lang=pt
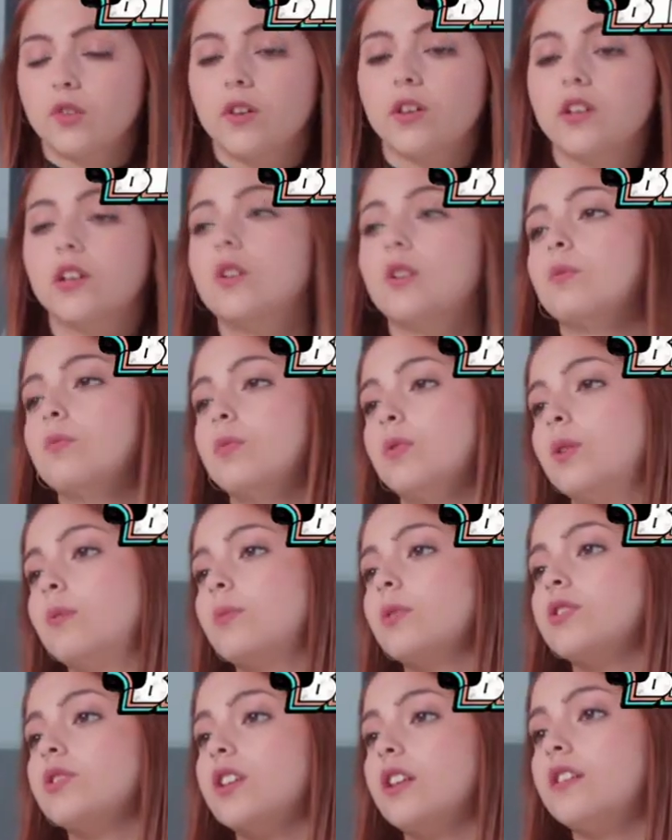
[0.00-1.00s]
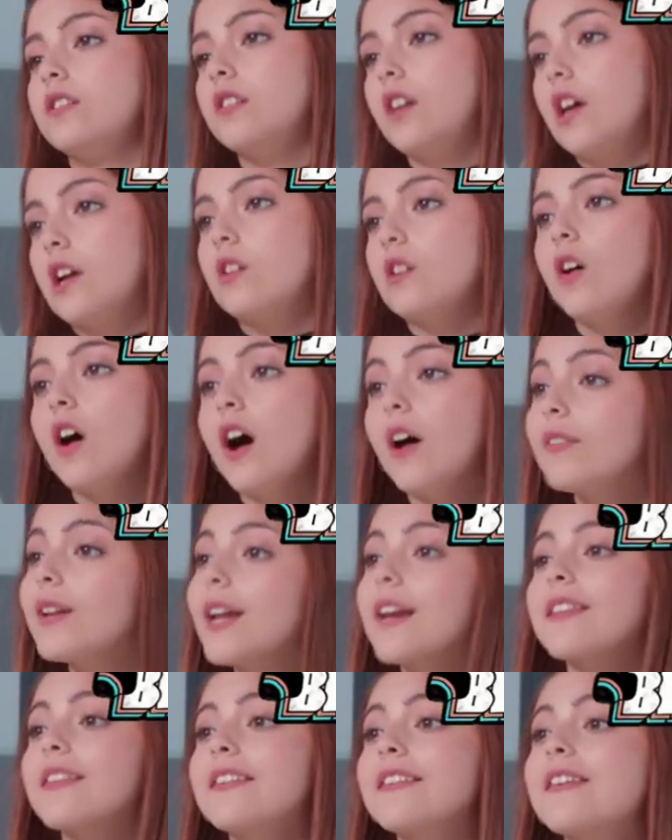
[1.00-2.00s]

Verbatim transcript: Ainda não conseguimos parar e trocar